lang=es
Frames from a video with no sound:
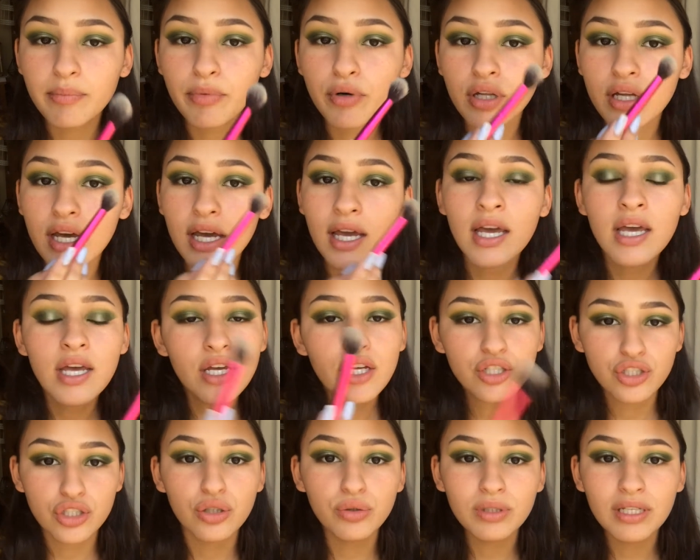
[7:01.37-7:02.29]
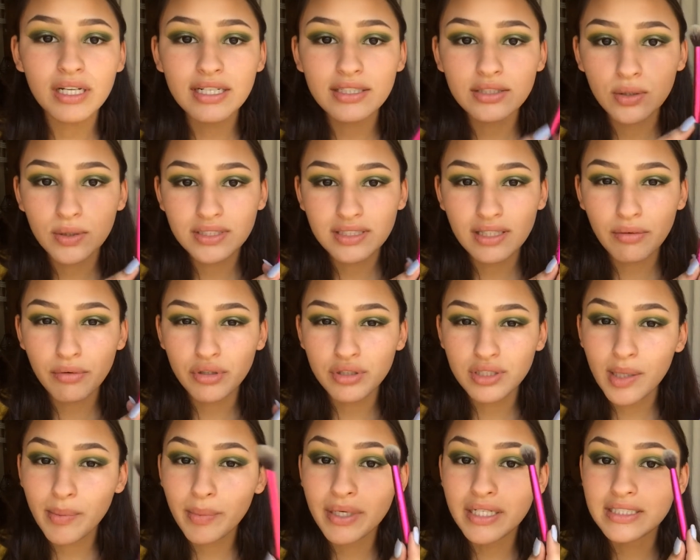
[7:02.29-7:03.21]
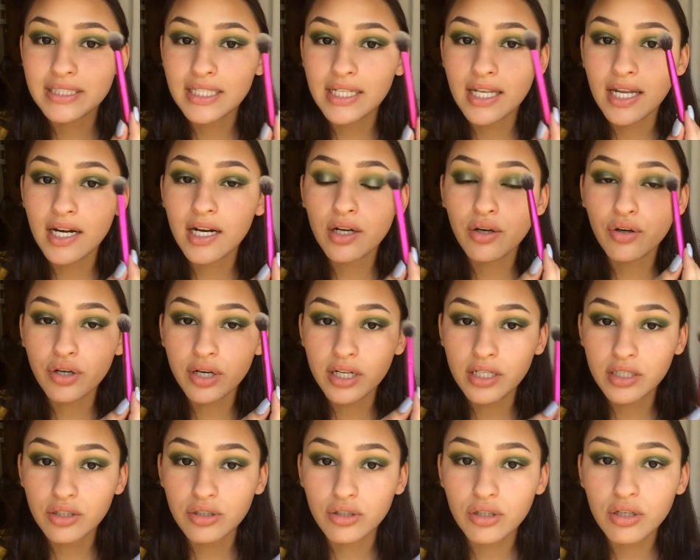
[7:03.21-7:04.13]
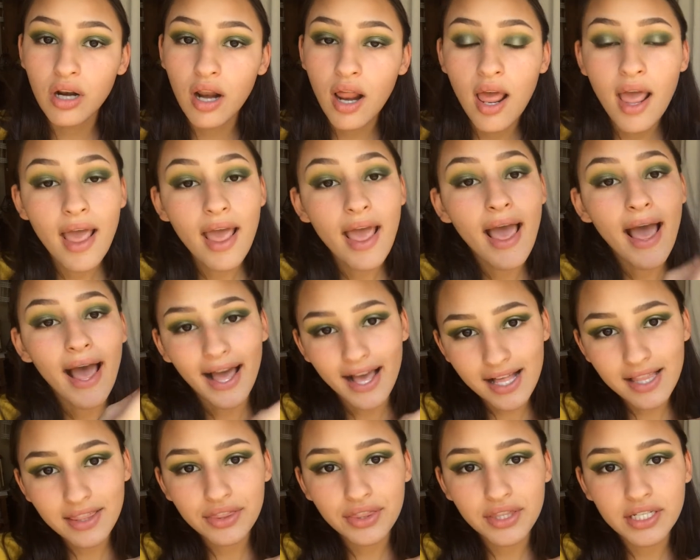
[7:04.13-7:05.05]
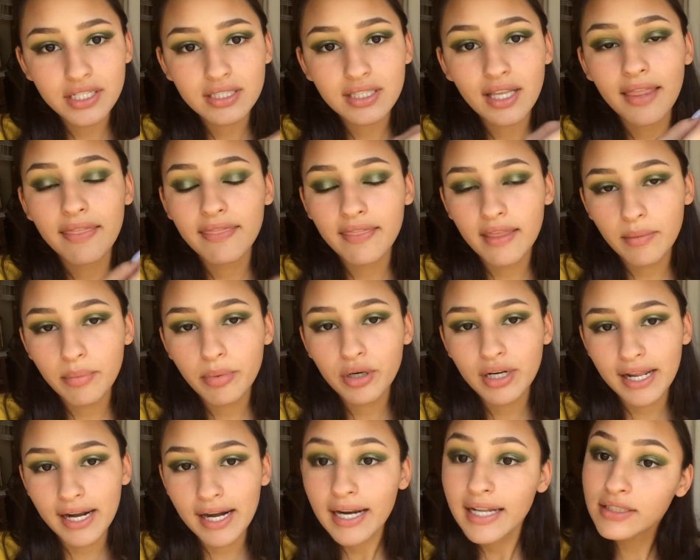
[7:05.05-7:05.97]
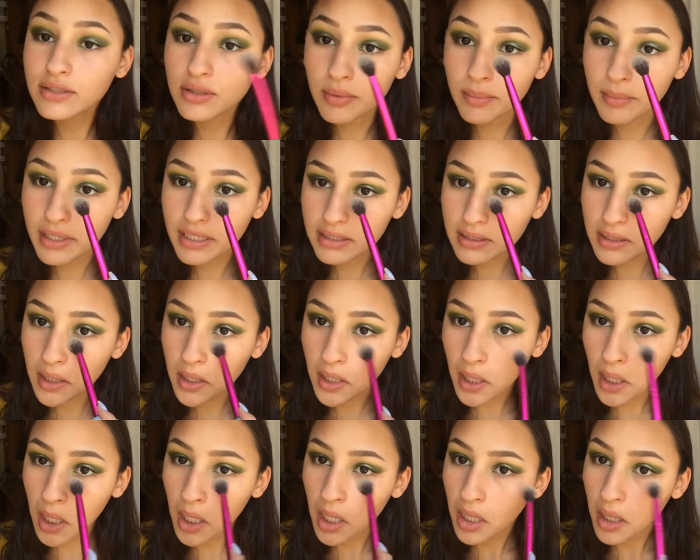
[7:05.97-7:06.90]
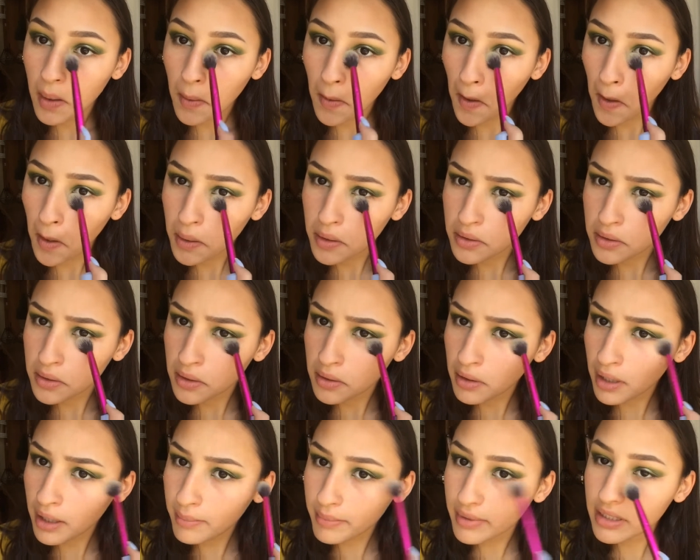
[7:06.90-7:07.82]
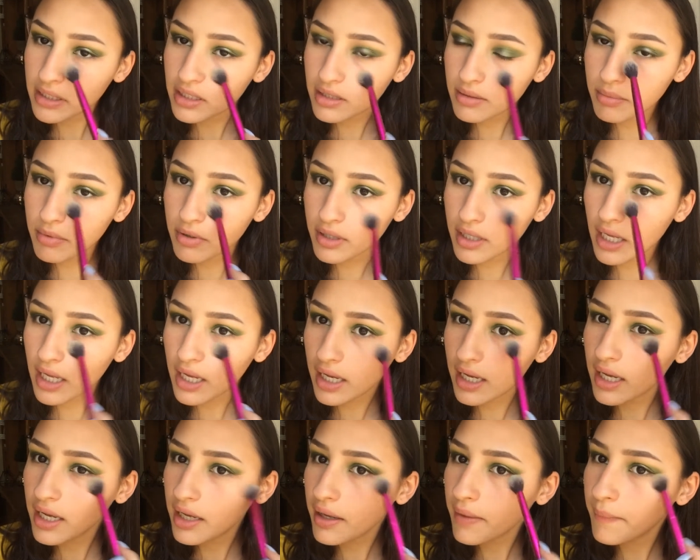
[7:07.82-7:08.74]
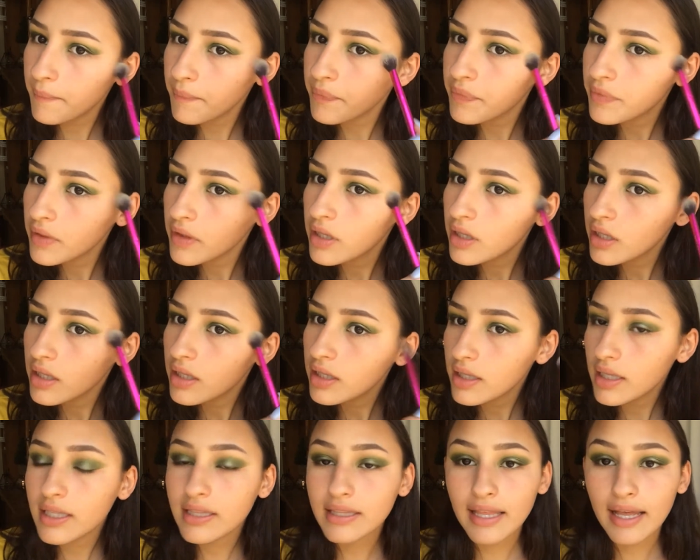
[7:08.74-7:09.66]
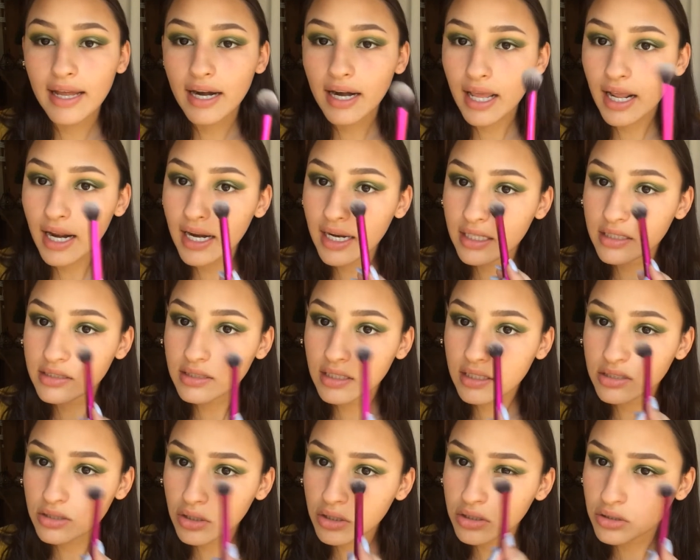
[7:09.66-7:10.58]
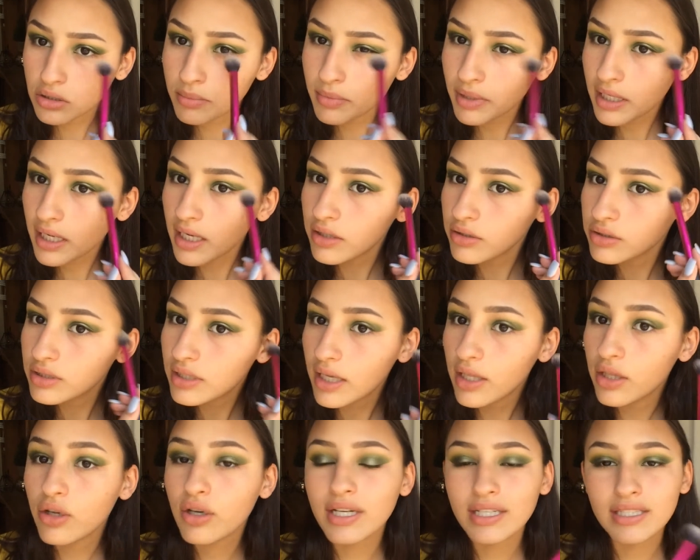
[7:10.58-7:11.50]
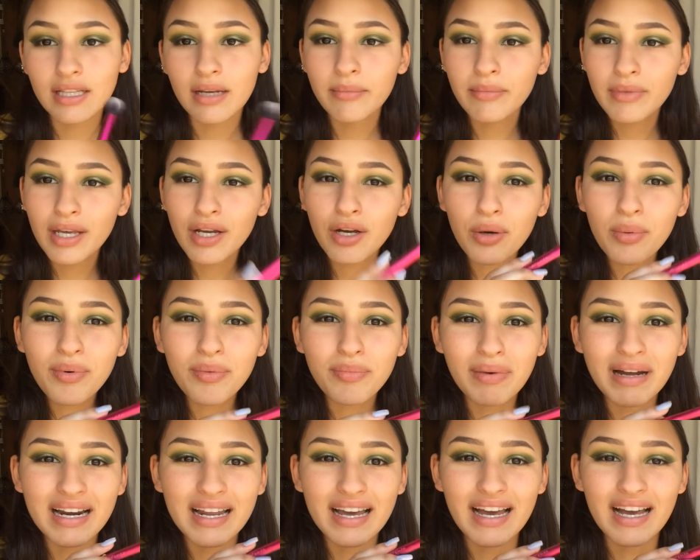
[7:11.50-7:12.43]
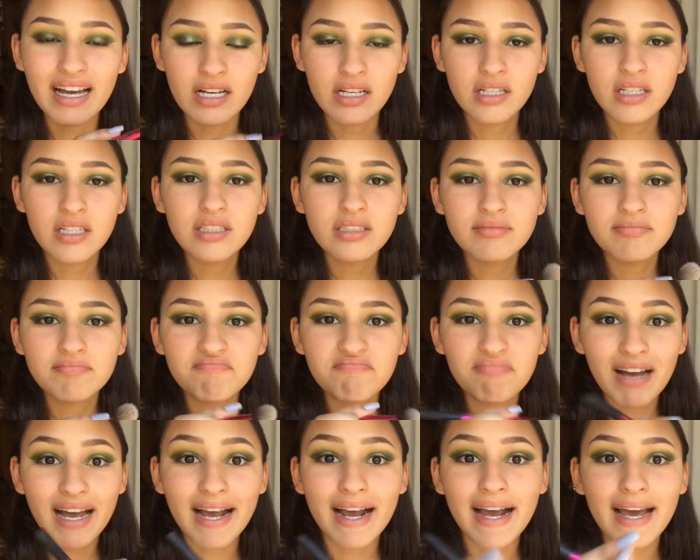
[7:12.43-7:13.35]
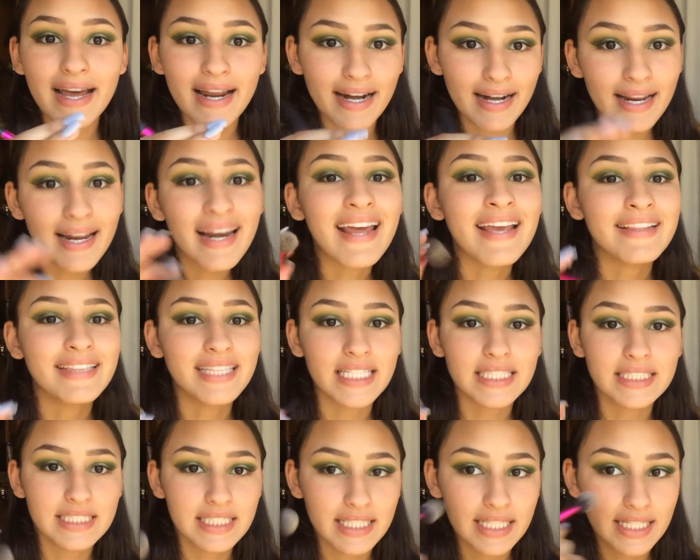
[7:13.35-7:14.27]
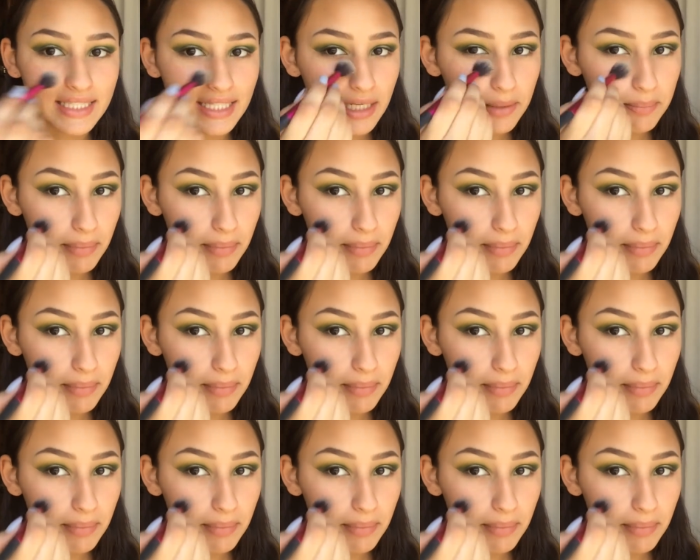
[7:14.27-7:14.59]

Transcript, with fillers: porque yo utilizo esta brocha para sellar el corrector antes de poner las sombras. Solamente voy a quitar el exceso de sombra que nos quedó y también como para bajarle la intensidad al